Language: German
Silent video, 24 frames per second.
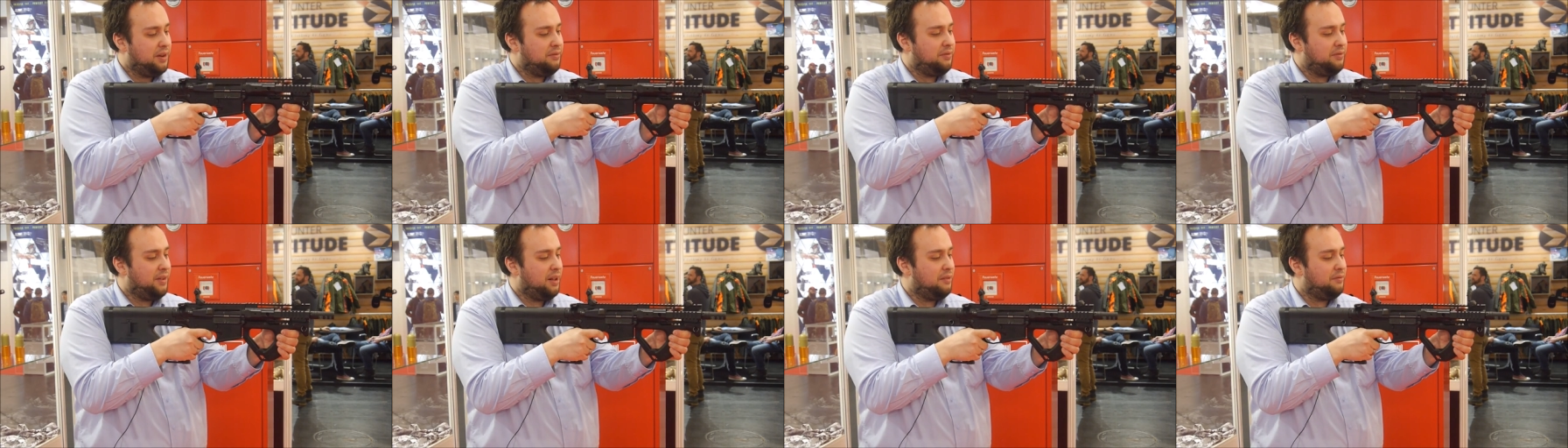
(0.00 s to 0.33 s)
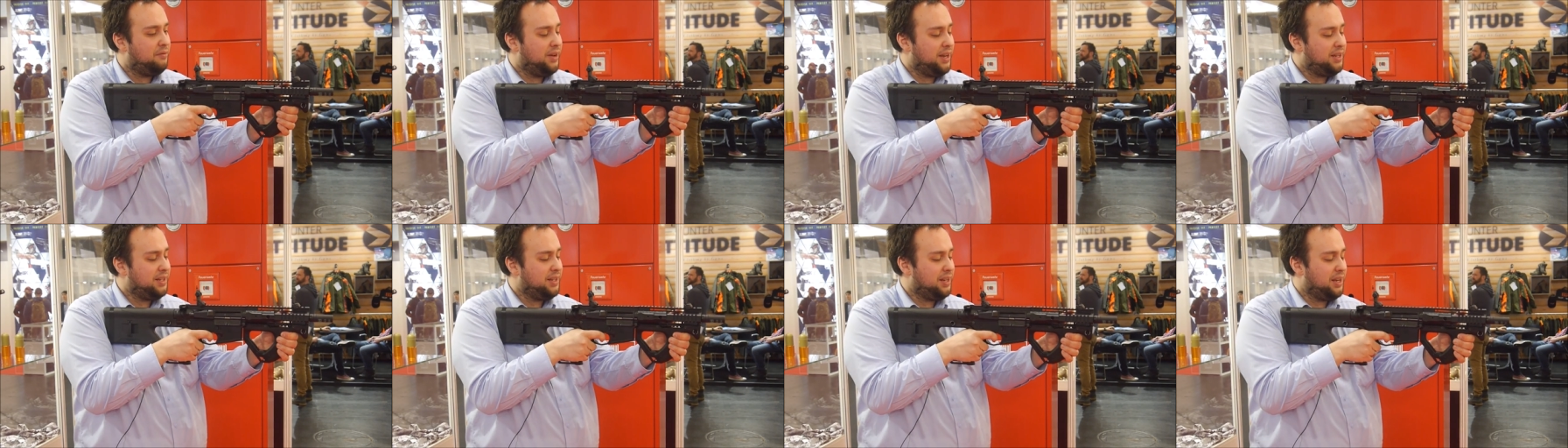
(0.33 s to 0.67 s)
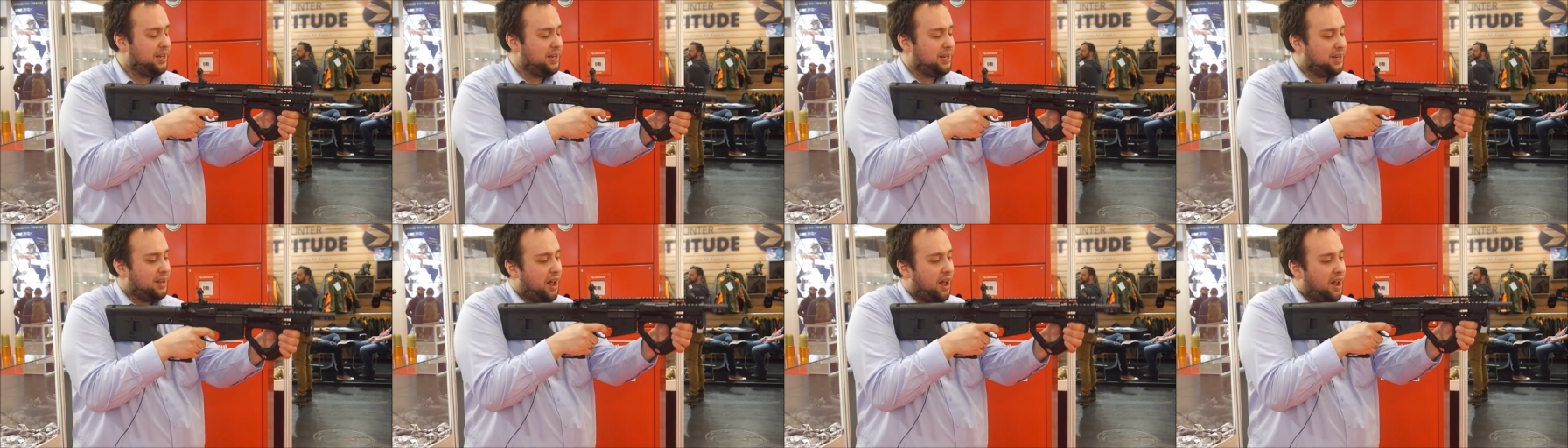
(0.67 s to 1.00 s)
jeden Fall
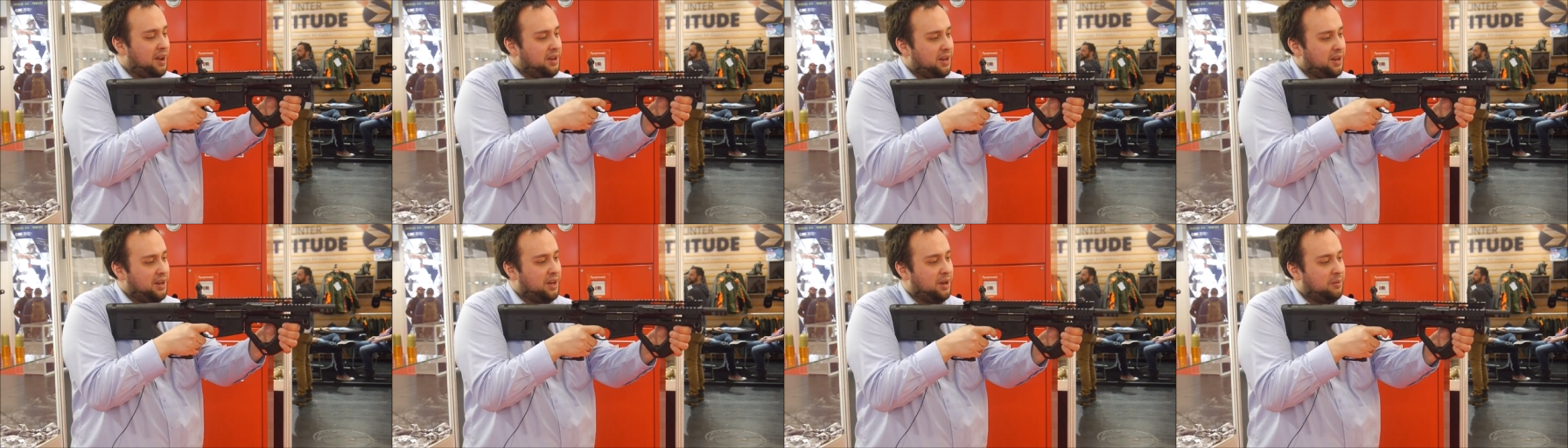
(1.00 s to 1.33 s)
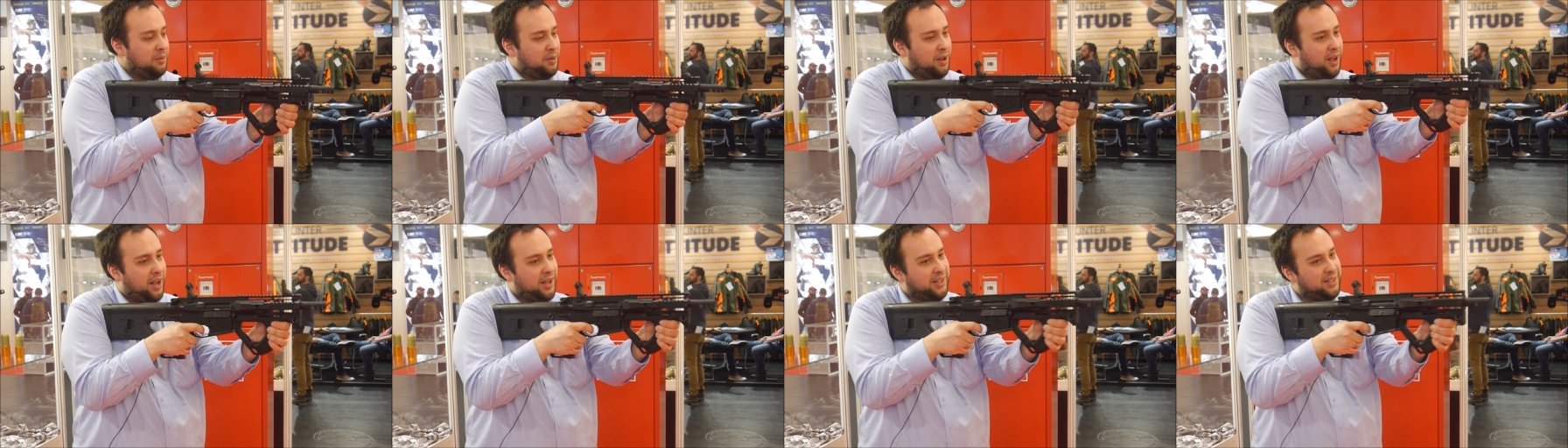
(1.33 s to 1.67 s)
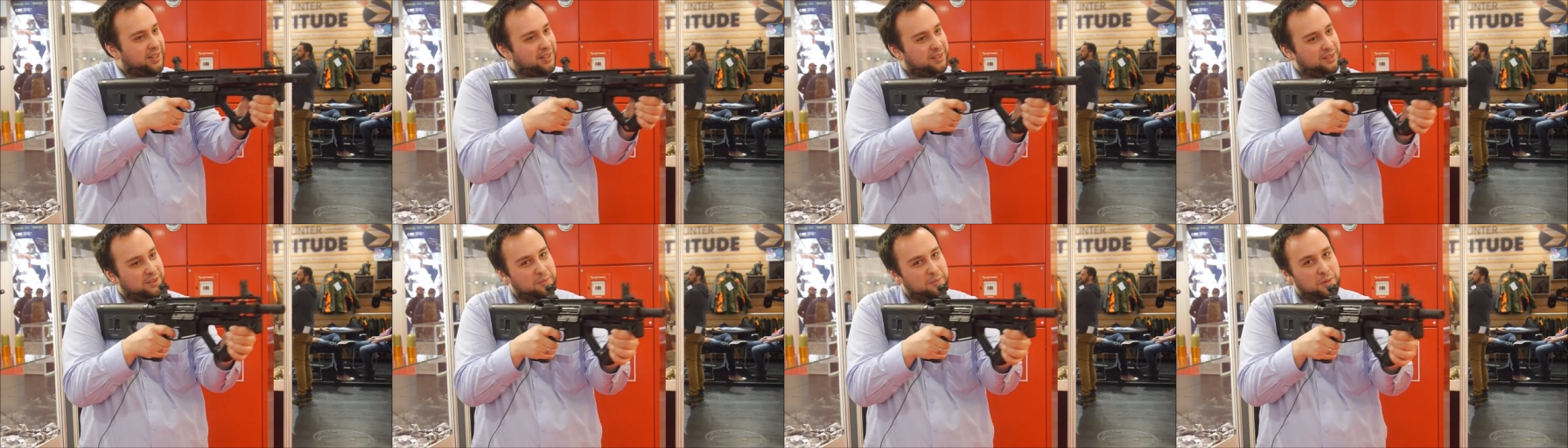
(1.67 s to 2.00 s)
wesentlich angenehmer
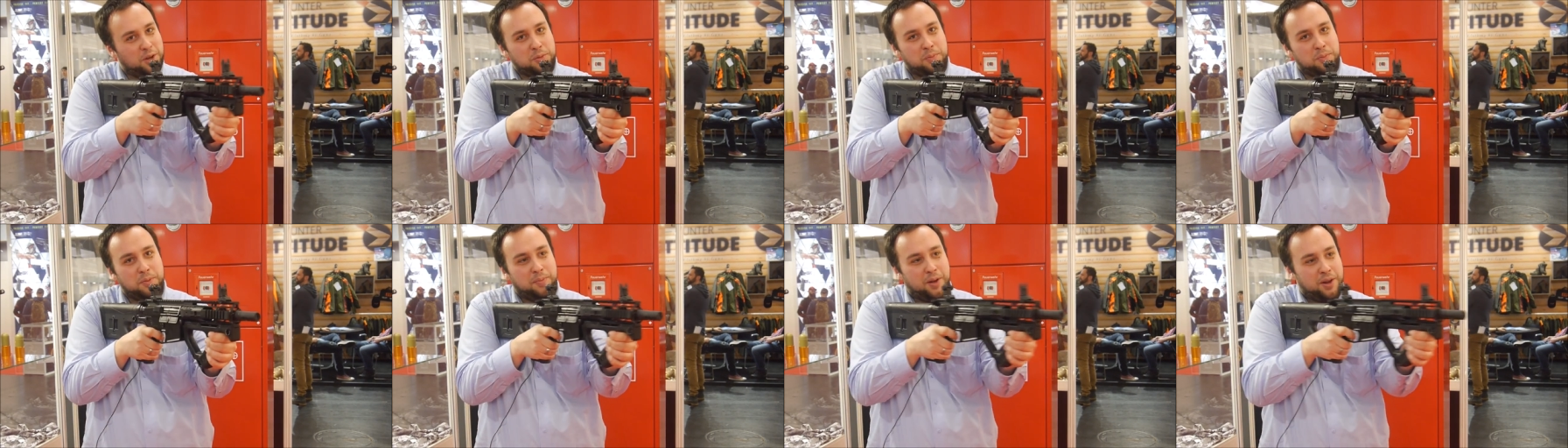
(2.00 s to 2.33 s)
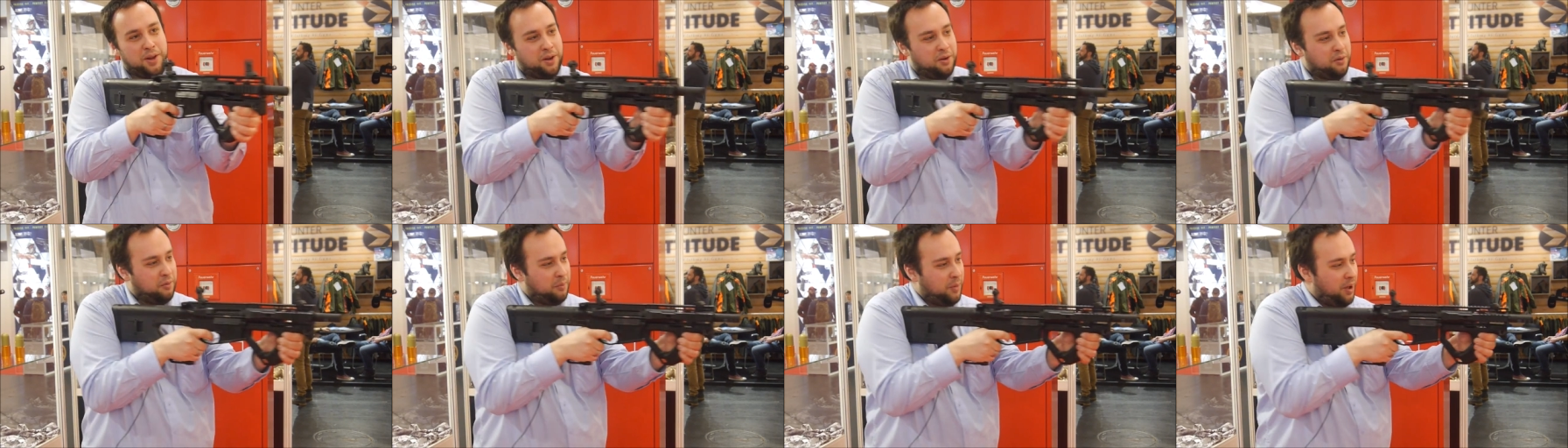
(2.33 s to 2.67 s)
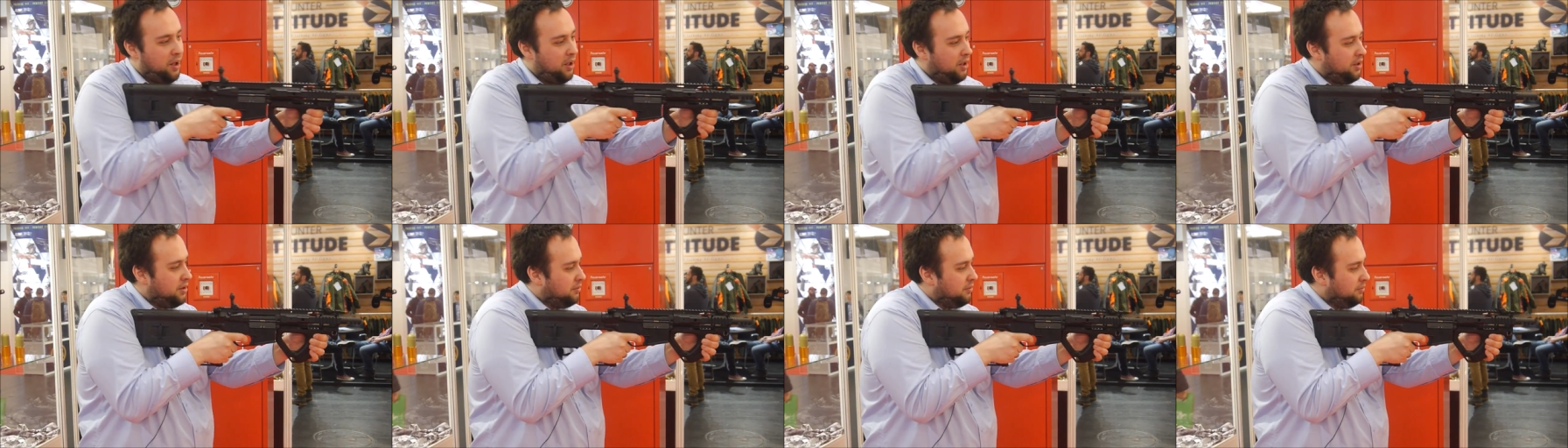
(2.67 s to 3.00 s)
als jetzt zum Beispiel bei einer
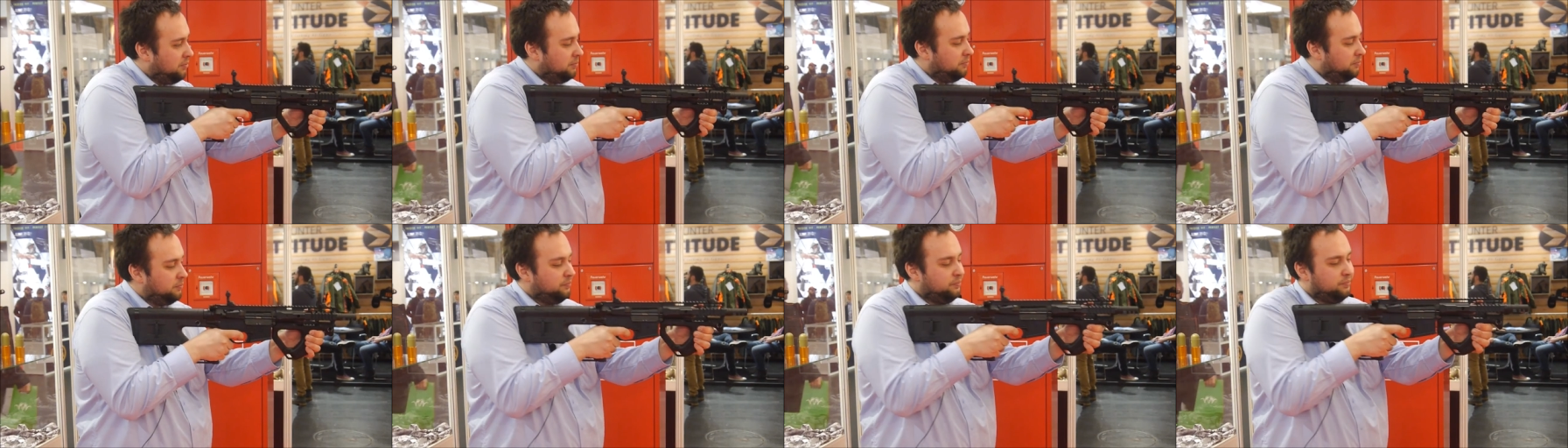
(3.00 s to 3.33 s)
normalen.